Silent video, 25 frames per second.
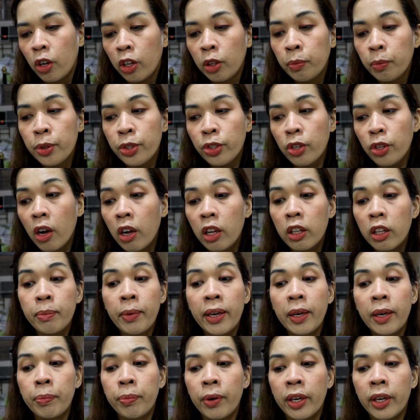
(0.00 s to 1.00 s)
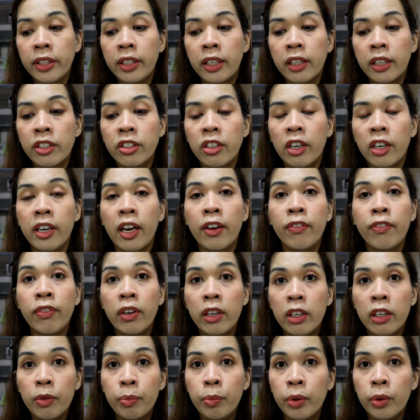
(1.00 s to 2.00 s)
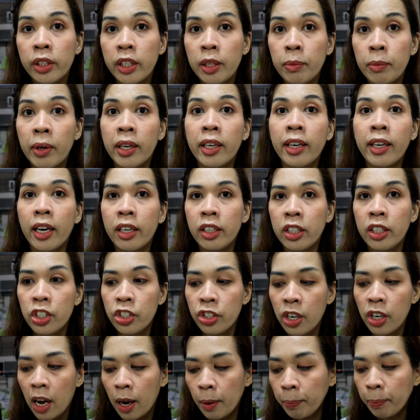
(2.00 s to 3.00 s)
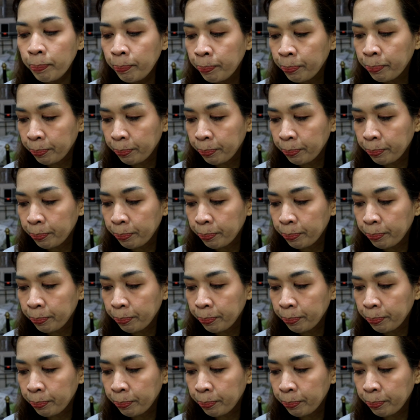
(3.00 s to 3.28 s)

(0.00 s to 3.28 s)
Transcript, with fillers: Almost all my products are available in my carry shop.